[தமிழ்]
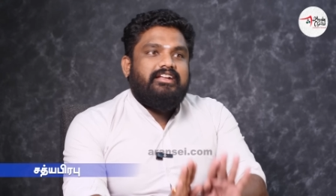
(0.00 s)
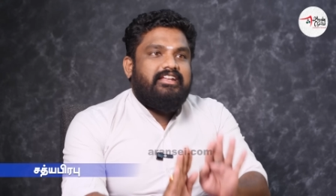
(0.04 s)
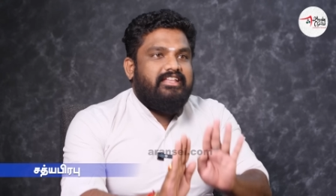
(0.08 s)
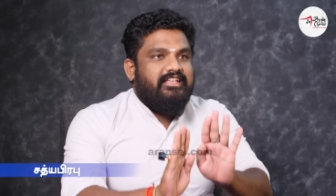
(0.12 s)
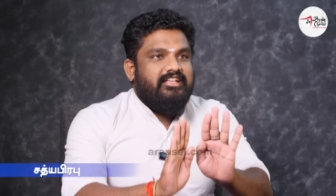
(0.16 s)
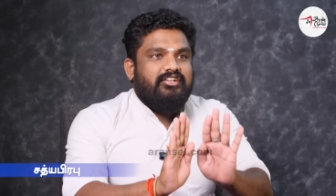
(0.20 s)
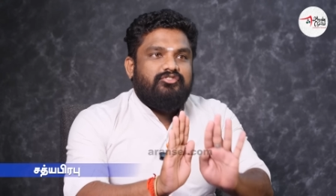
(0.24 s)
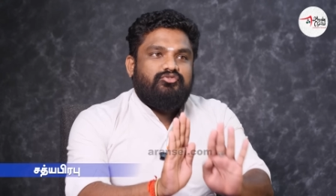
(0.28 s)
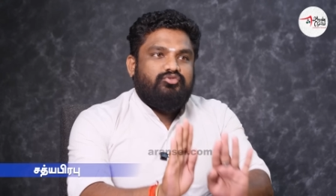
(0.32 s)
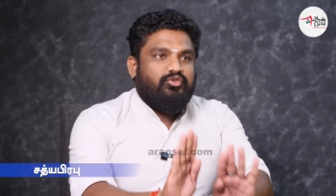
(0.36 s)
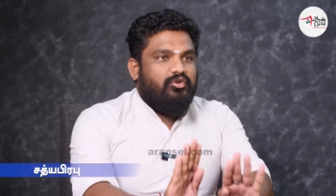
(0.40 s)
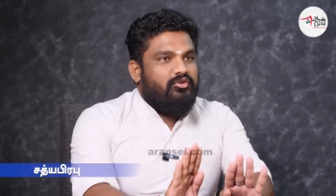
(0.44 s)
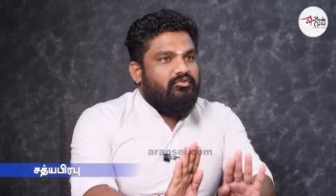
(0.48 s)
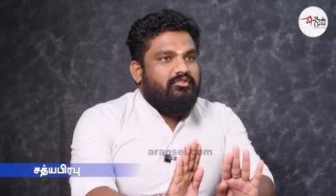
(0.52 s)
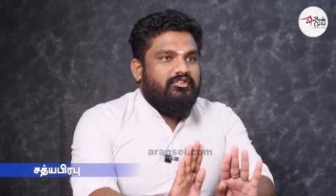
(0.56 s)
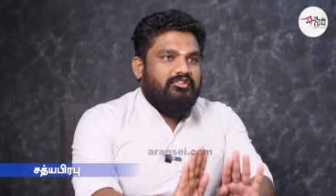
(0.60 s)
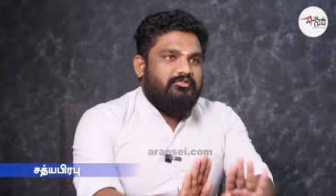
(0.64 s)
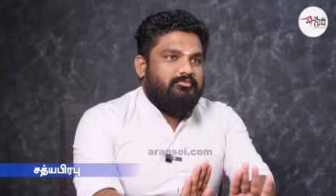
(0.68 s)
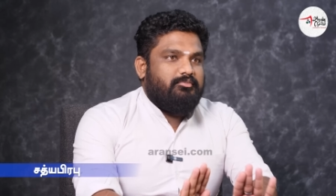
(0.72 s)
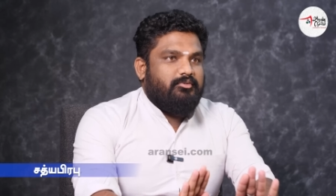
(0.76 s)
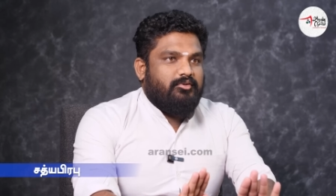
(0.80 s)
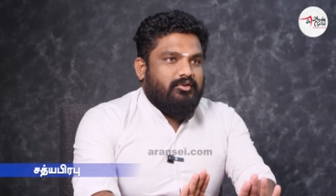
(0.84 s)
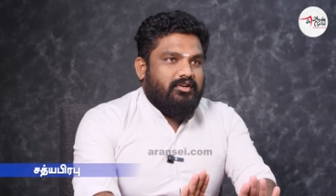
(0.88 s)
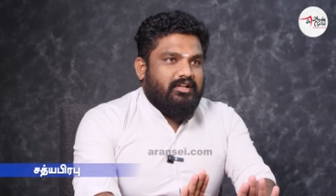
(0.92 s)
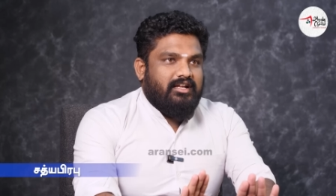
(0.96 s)
நீங்கள்
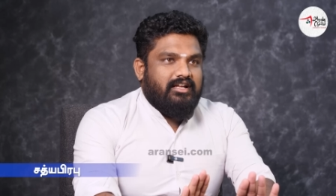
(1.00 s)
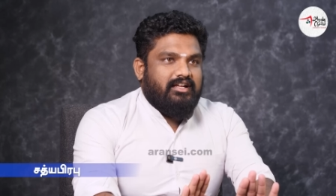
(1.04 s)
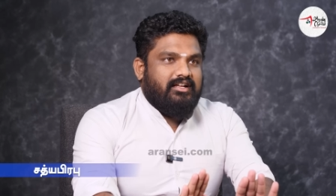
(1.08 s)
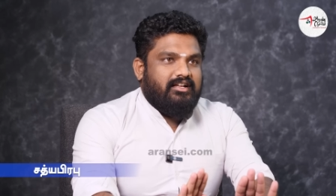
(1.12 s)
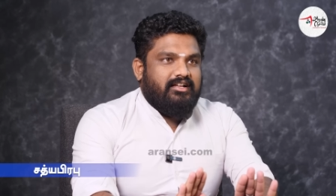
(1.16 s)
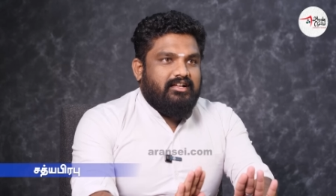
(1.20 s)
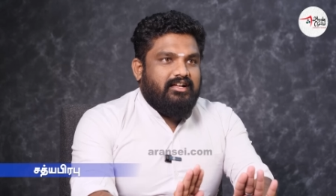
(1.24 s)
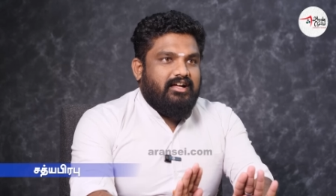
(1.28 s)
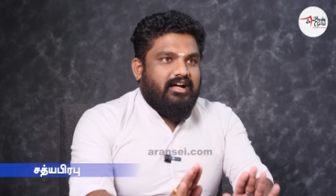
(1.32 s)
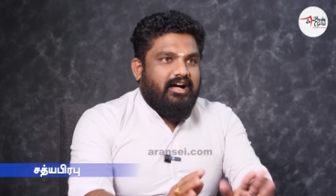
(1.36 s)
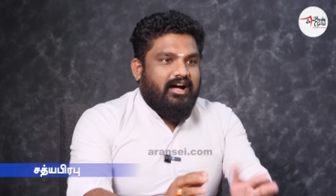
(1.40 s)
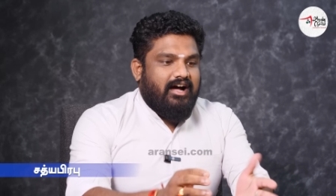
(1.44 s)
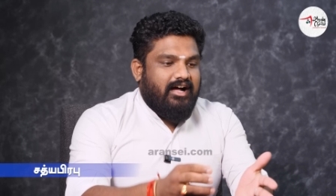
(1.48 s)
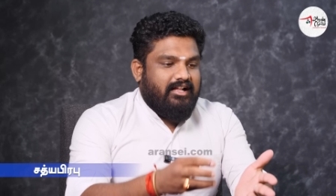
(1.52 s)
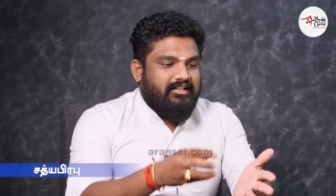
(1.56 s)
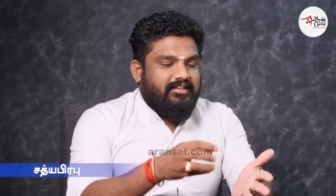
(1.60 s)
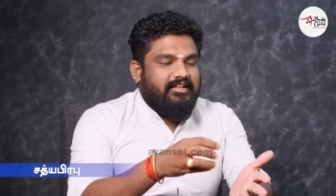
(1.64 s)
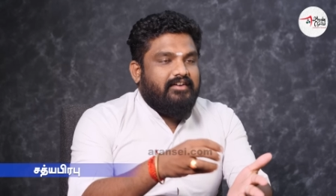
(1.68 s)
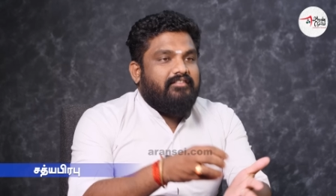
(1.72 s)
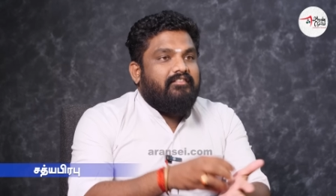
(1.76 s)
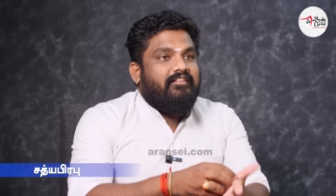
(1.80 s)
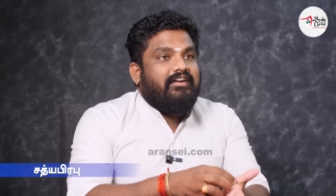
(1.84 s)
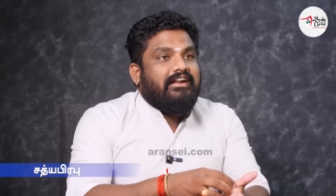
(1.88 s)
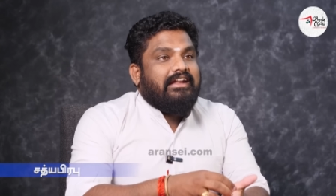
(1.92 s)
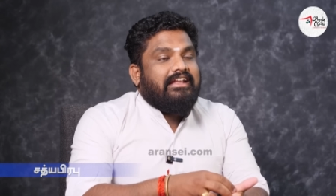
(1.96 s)
சொல்வது போல
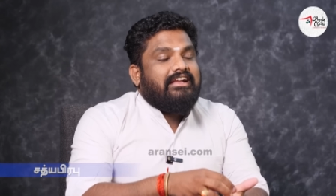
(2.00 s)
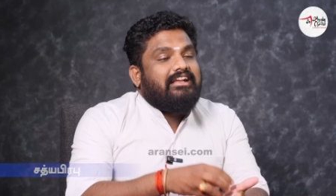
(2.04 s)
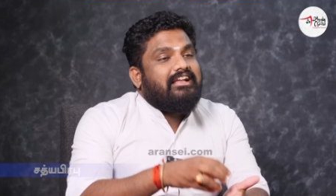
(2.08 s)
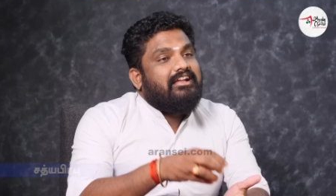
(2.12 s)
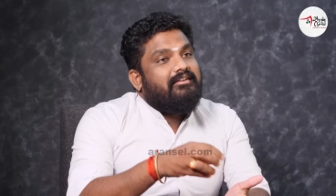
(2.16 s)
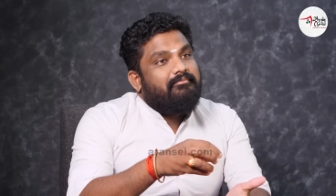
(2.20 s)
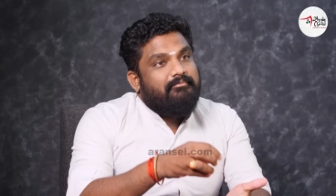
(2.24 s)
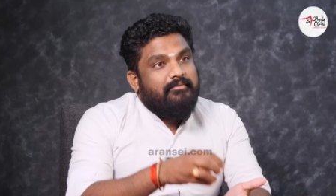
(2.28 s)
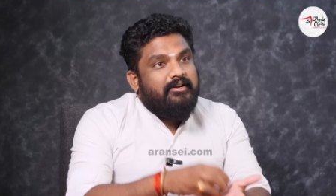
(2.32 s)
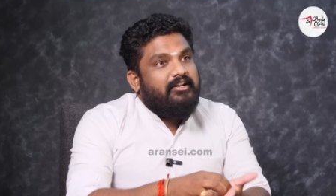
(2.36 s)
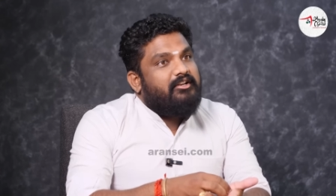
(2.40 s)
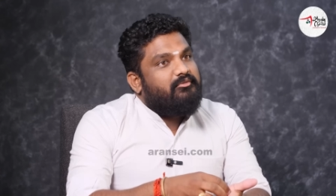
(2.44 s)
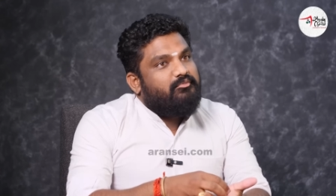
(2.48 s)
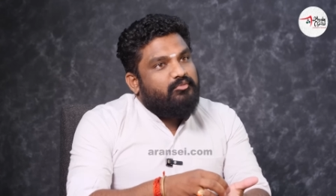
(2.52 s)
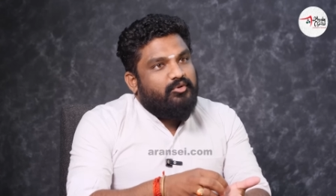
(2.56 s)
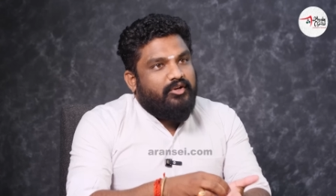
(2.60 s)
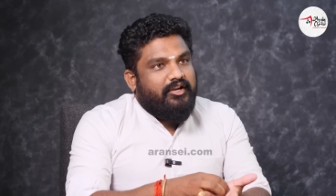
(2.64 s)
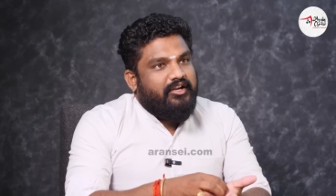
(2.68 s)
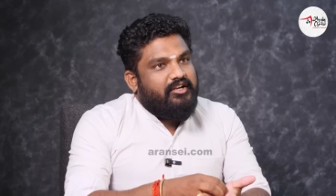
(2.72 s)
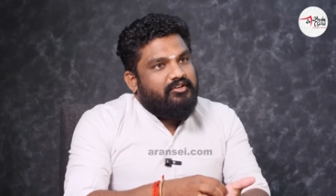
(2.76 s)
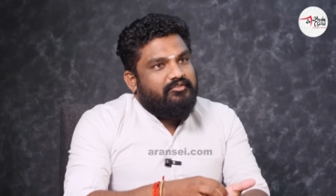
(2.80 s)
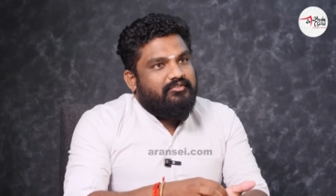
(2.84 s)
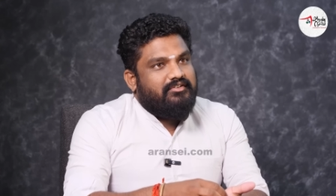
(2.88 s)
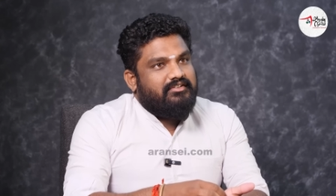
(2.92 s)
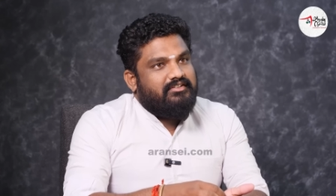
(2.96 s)
அந்த வழக்க
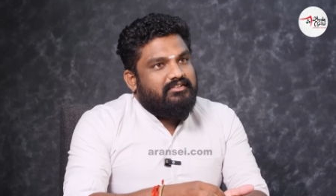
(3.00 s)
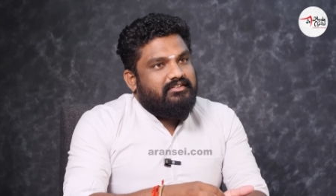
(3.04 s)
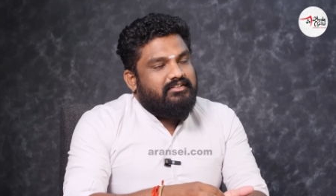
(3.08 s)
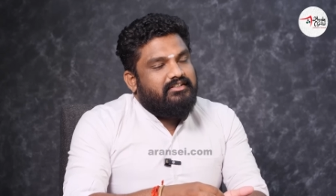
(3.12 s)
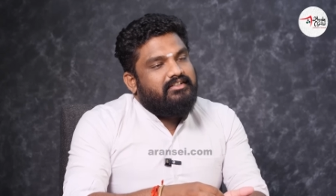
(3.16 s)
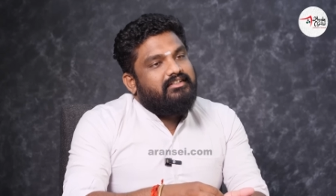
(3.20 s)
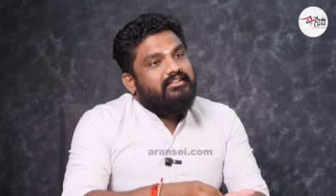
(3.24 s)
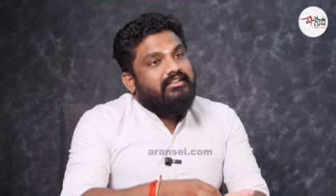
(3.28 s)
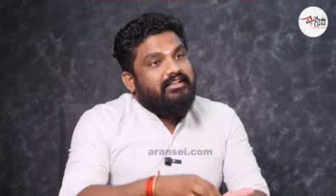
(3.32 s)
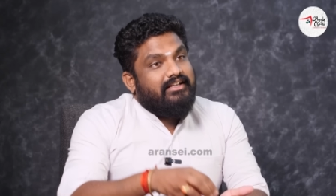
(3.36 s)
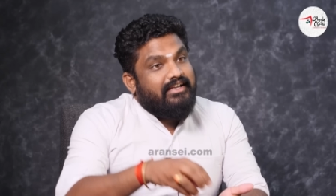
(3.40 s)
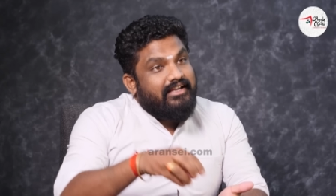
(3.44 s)
மேல்முறையீடு வந்து